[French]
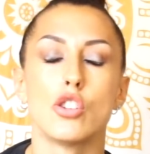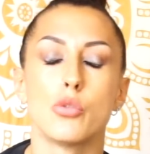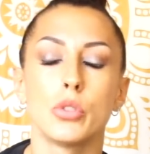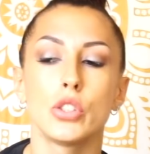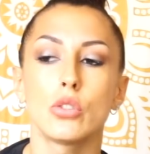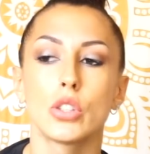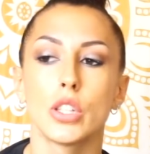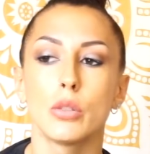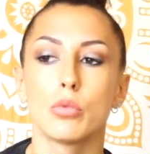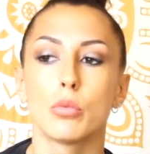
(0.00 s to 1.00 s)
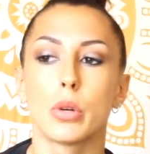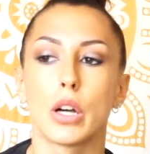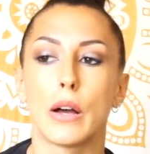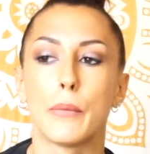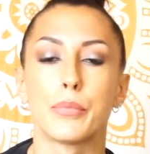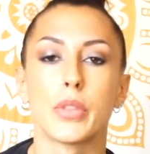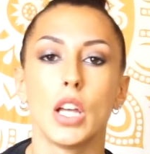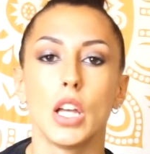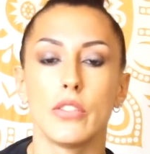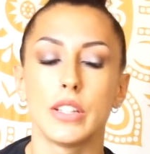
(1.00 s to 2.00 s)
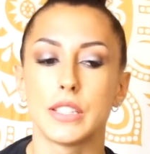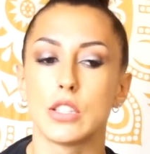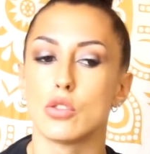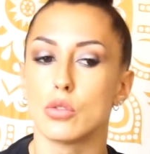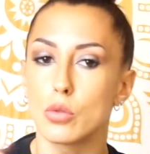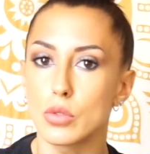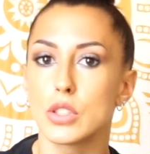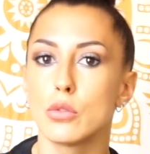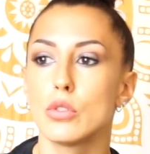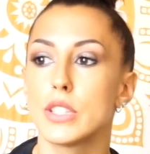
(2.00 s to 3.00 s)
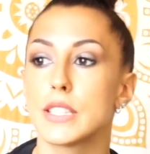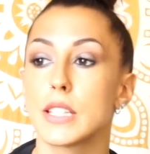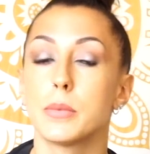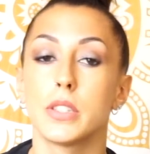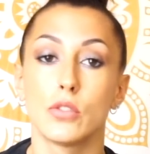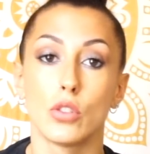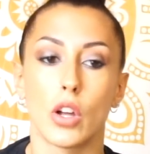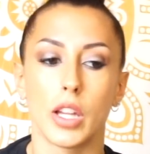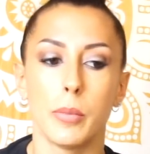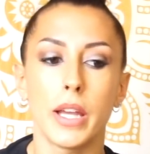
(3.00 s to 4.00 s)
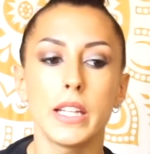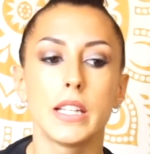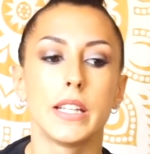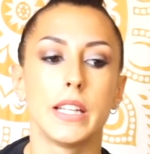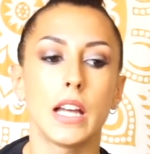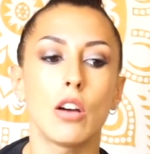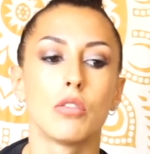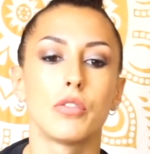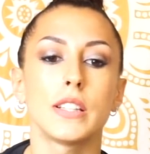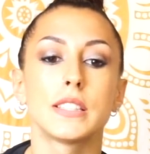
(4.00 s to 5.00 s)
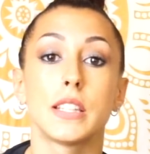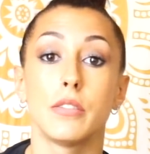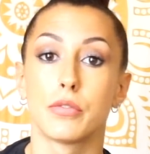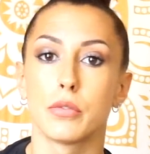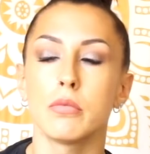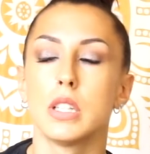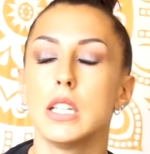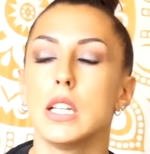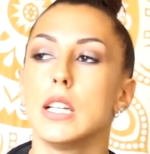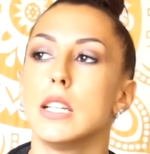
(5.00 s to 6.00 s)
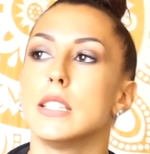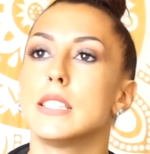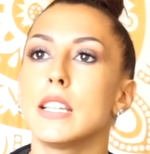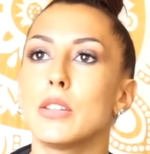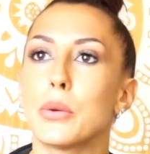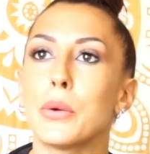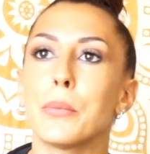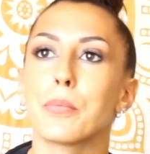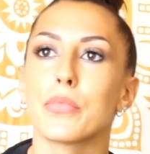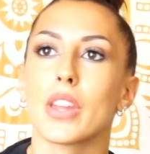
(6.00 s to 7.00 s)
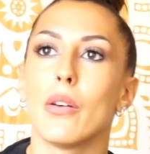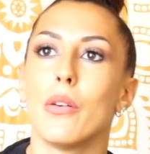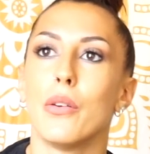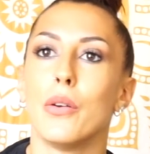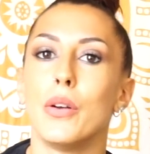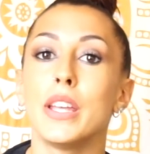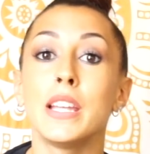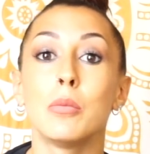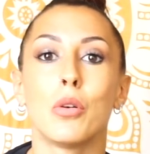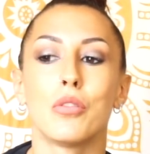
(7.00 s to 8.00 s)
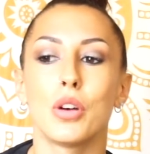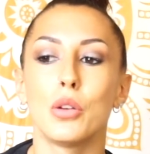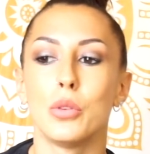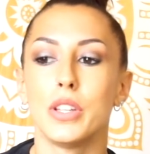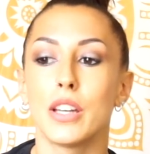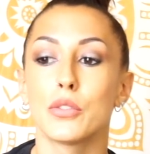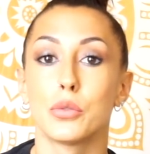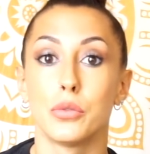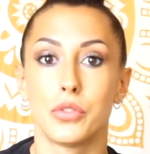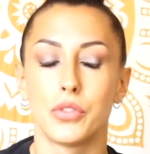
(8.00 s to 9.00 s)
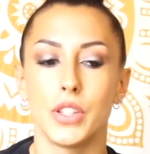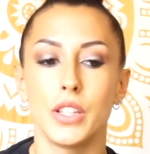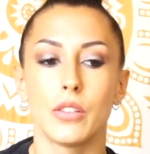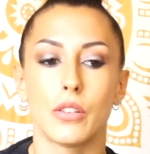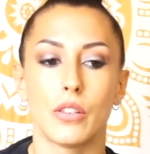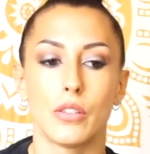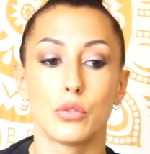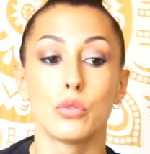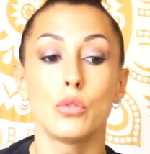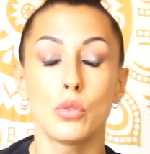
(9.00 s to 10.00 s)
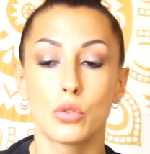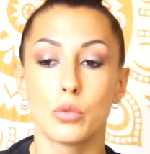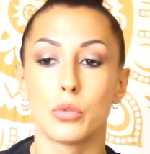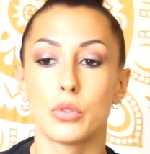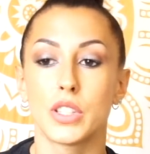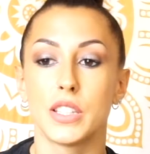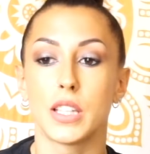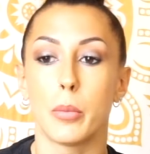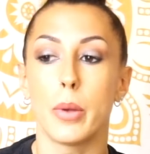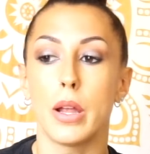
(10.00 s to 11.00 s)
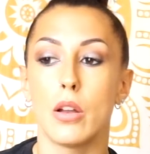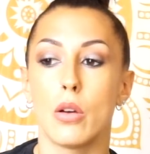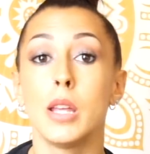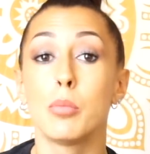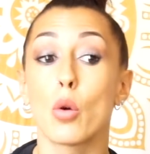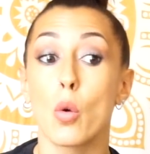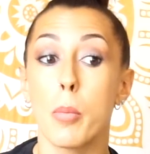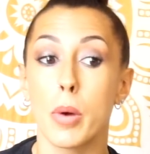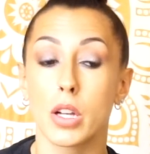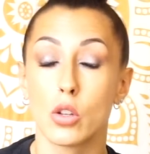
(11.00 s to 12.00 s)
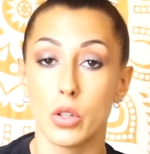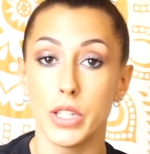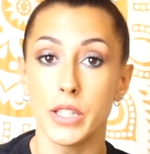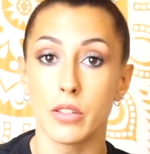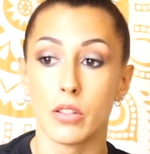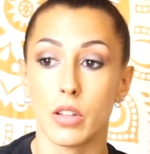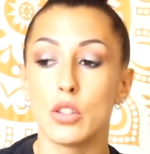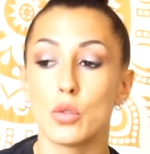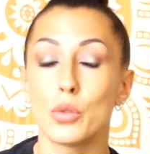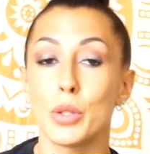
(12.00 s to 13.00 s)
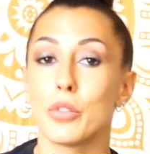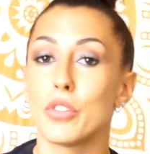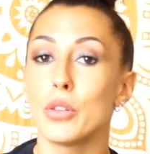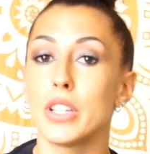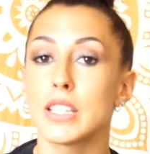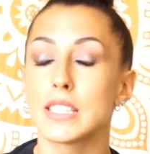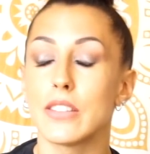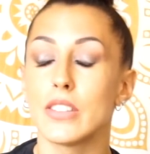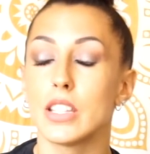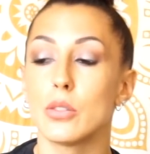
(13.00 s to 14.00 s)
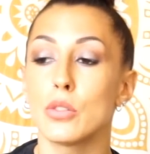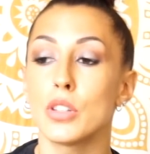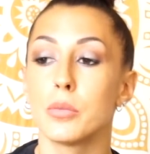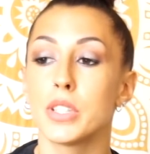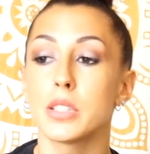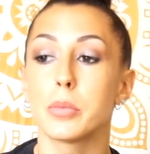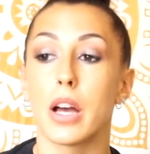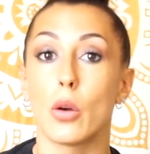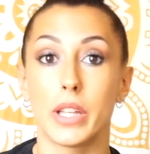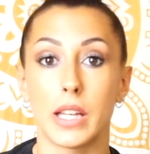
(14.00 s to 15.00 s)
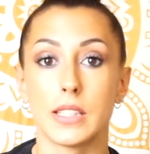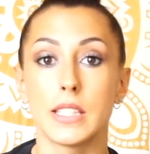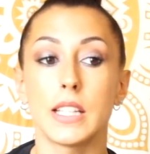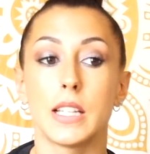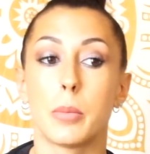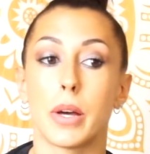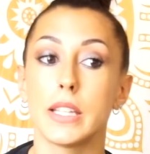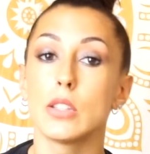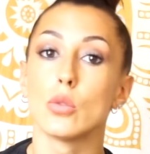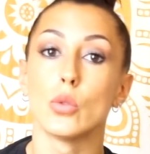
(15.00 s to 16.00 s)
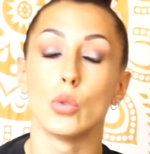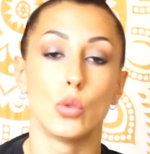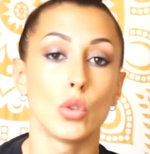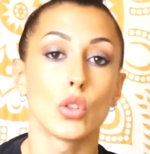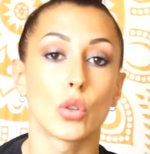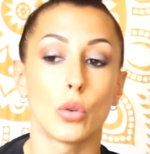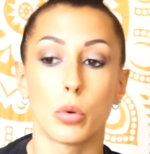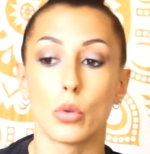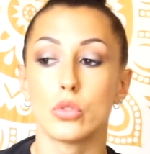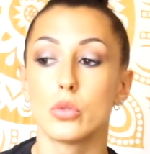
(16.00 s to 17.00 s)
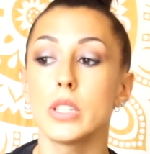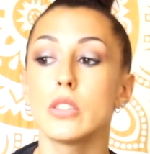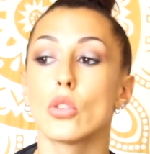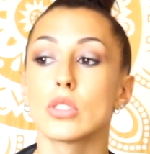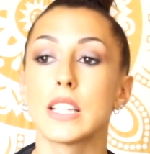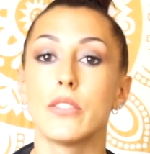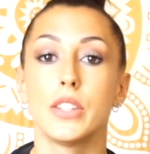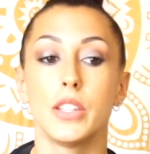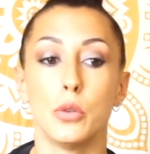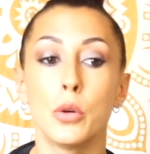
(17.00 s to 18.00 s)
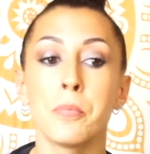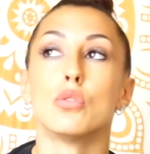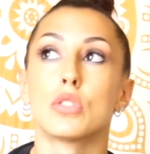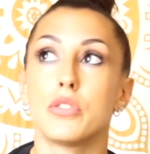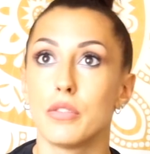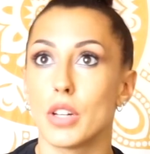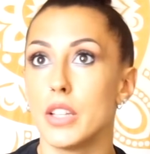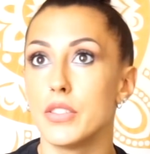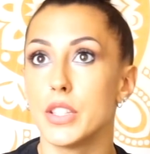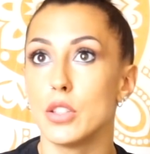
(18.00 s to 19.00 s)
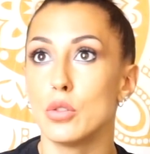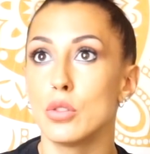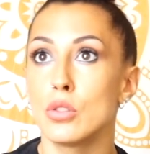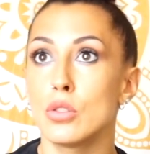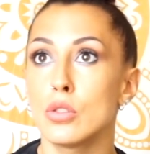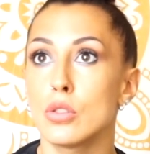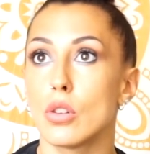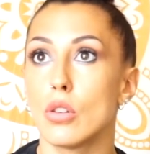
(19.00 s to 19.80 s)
Je me dis ok, bon bah vas-y, je continue le descriptif de leur email et là en fait ce qu'ils font, c'est que euh, il m'envoie le lien d'une fille, euh, d'une youtubeuse qui s'appelle Et pourquoi pas Colline. Et du coup, il m'envoie le lien de sa vidéo et ils me disent Bah regardez, elle a parlé de, notre produit dans sa vidéo. Donc je vais voir la vidéo.